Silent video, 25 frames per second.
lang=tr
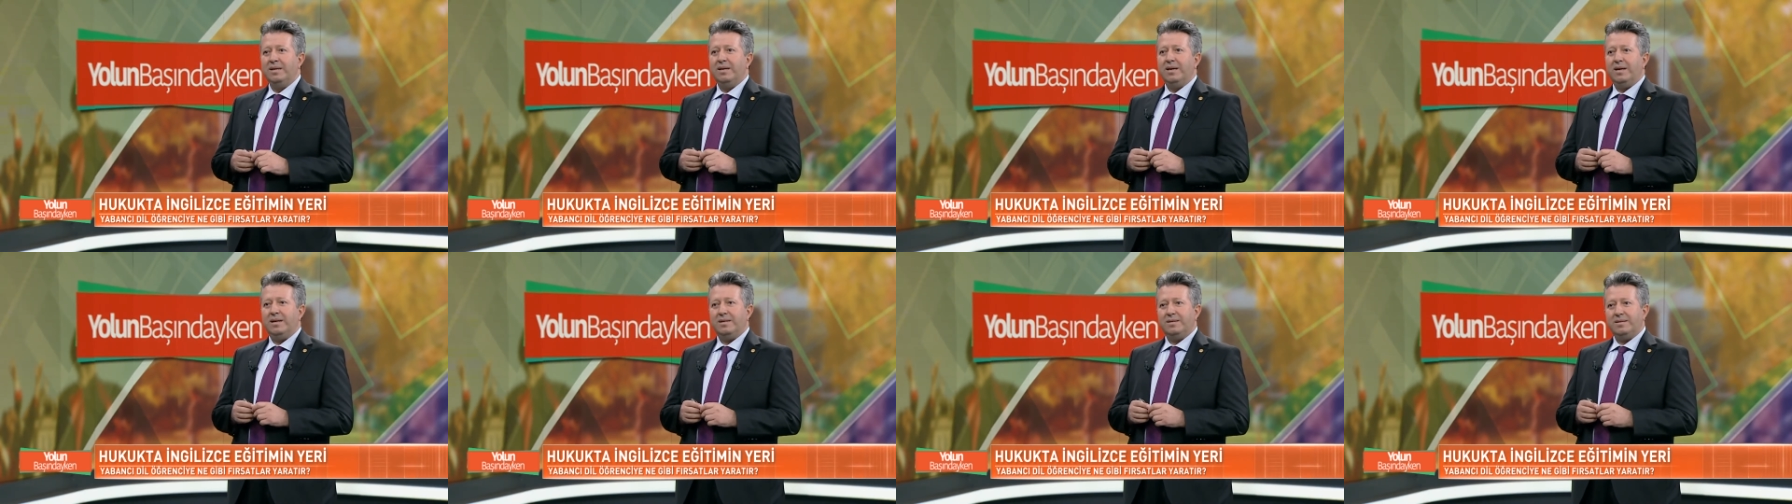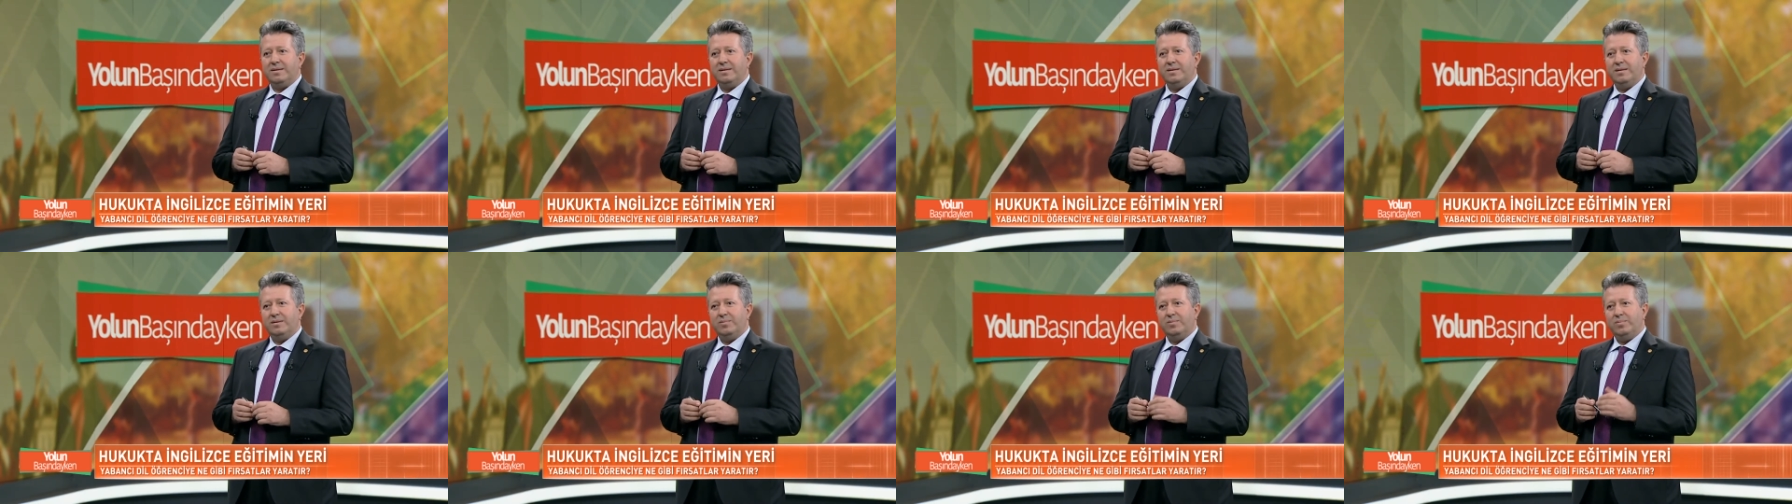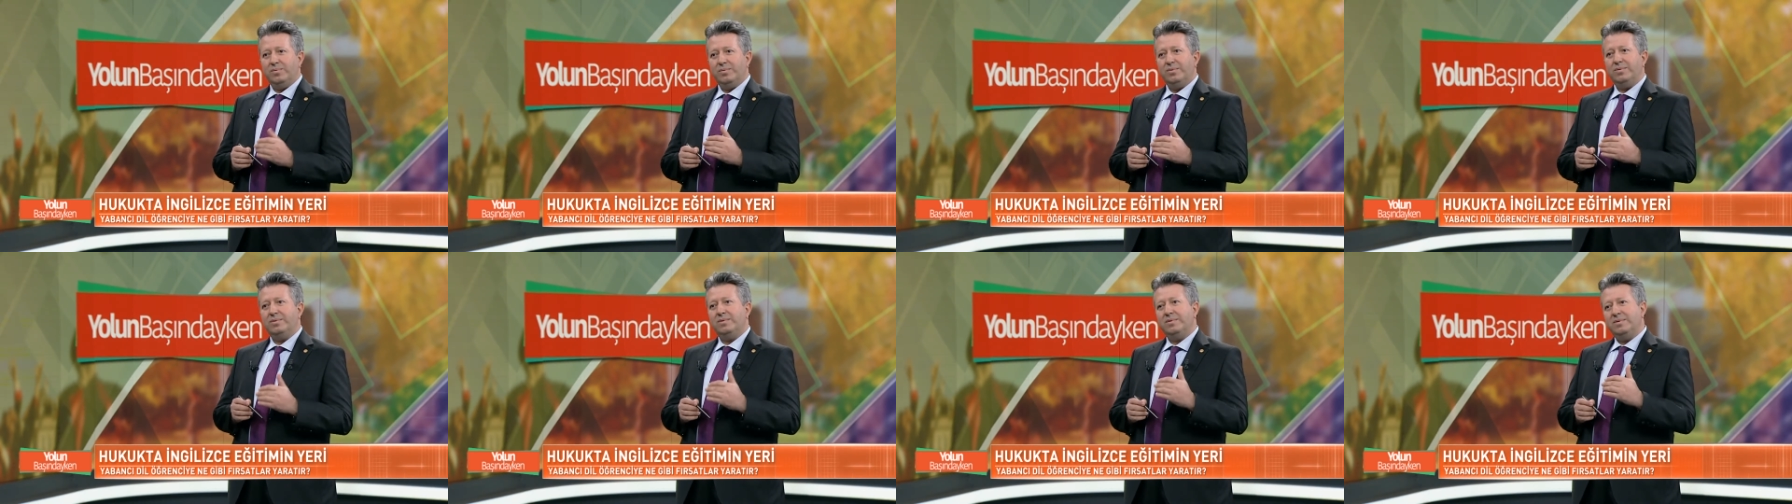Aslında
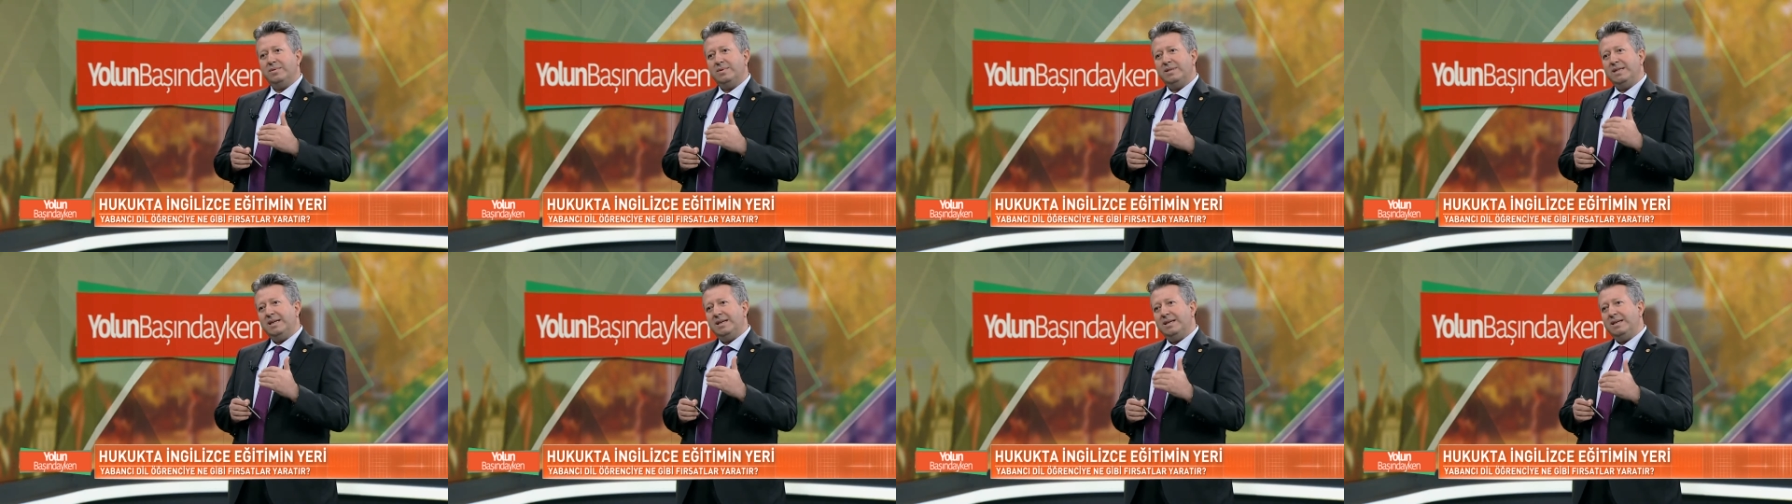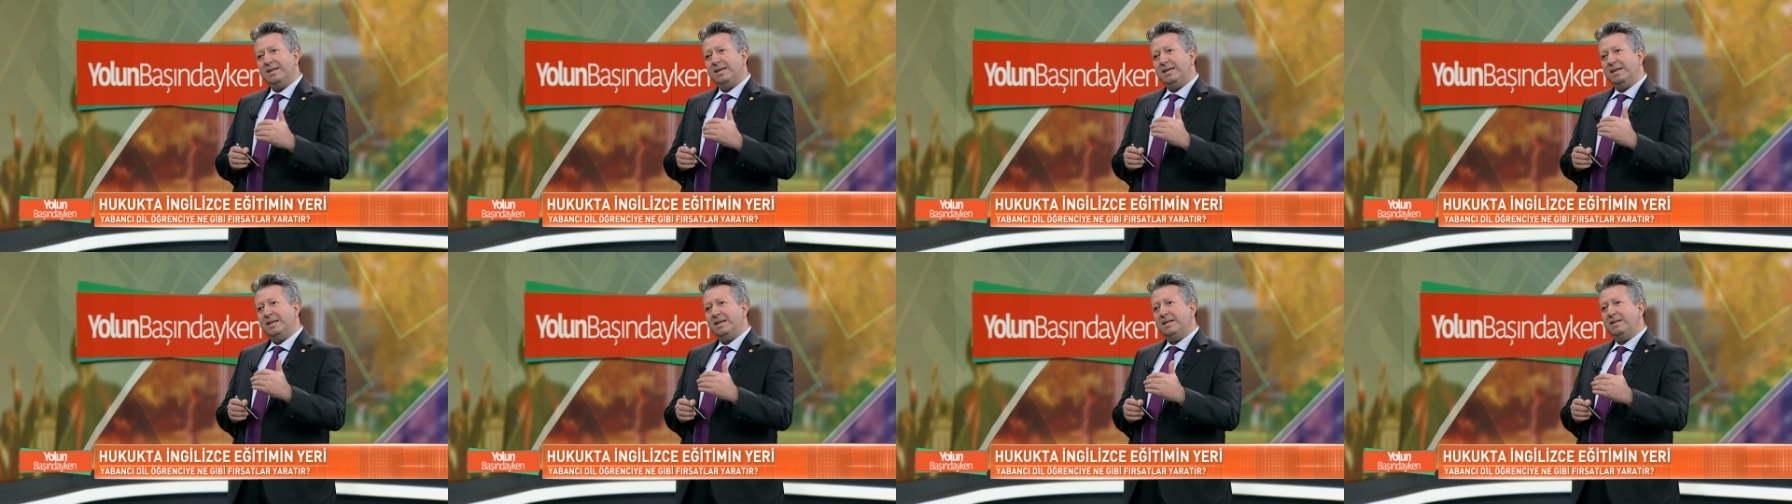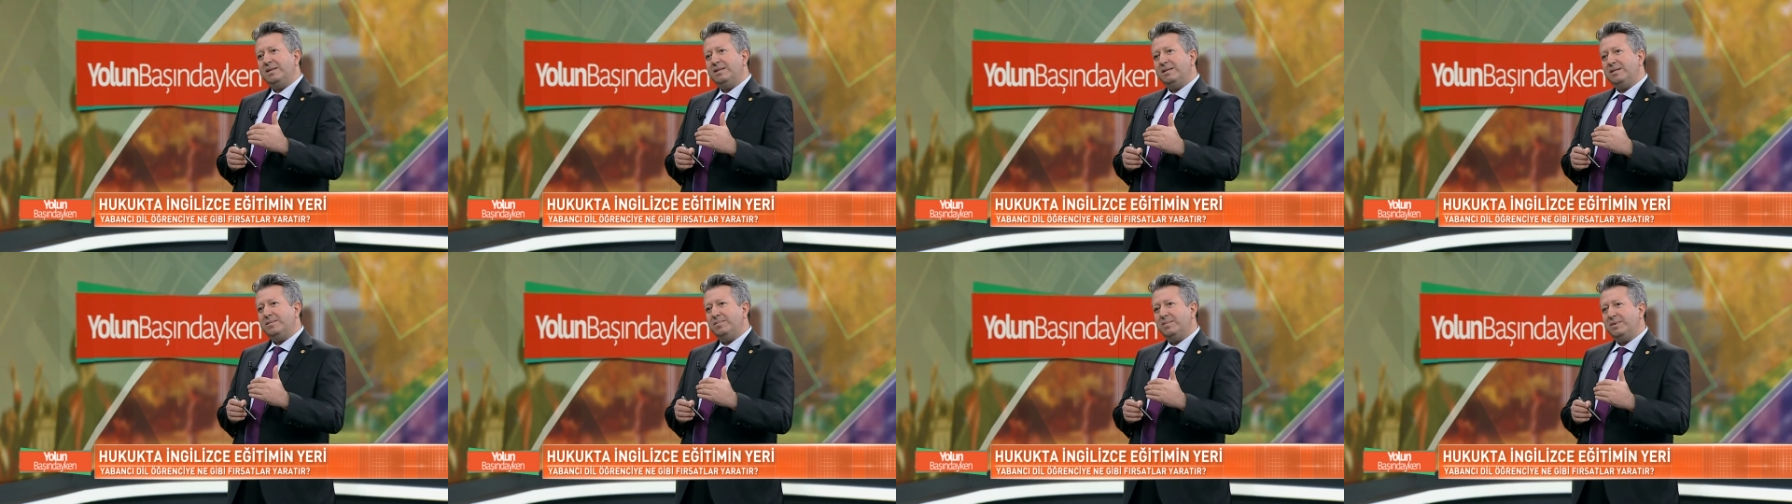bu denli
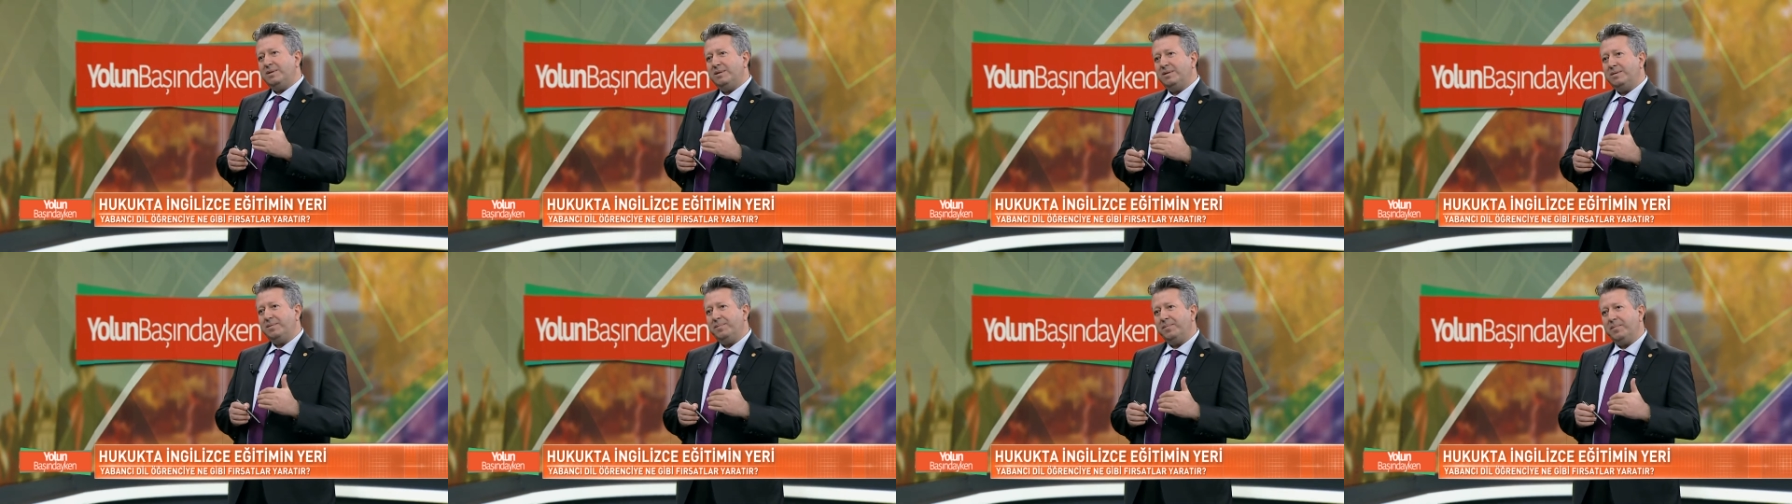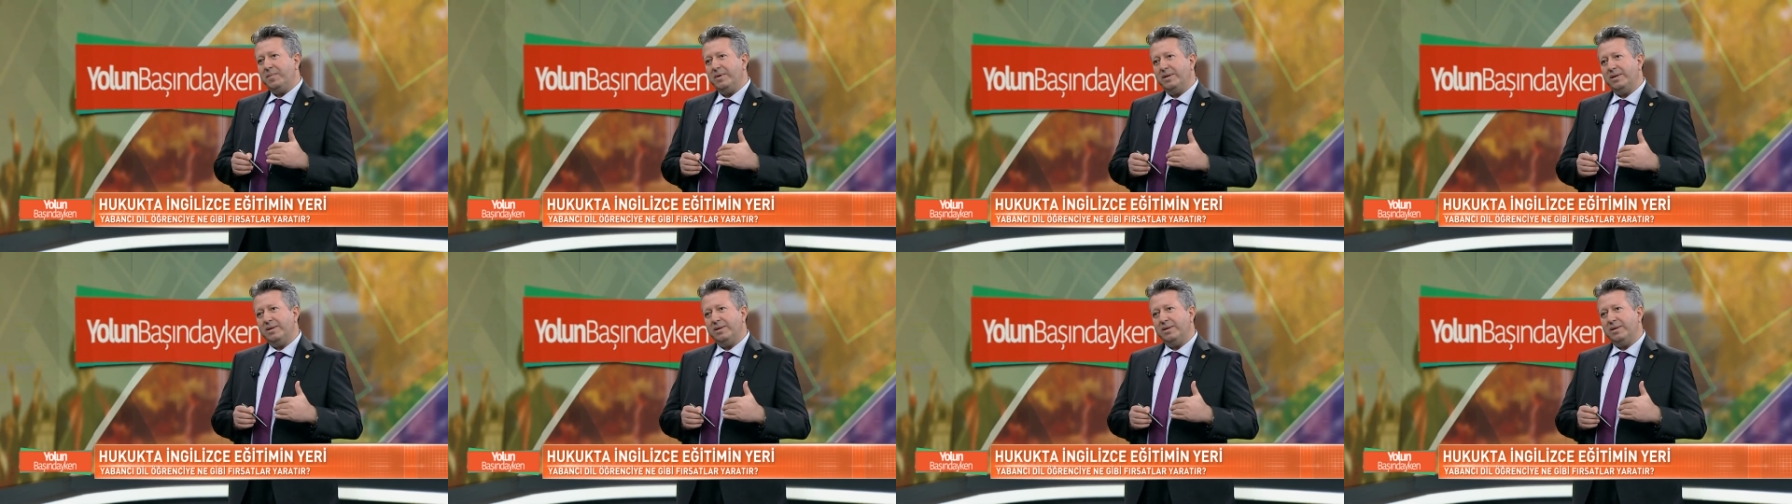eğitimin e,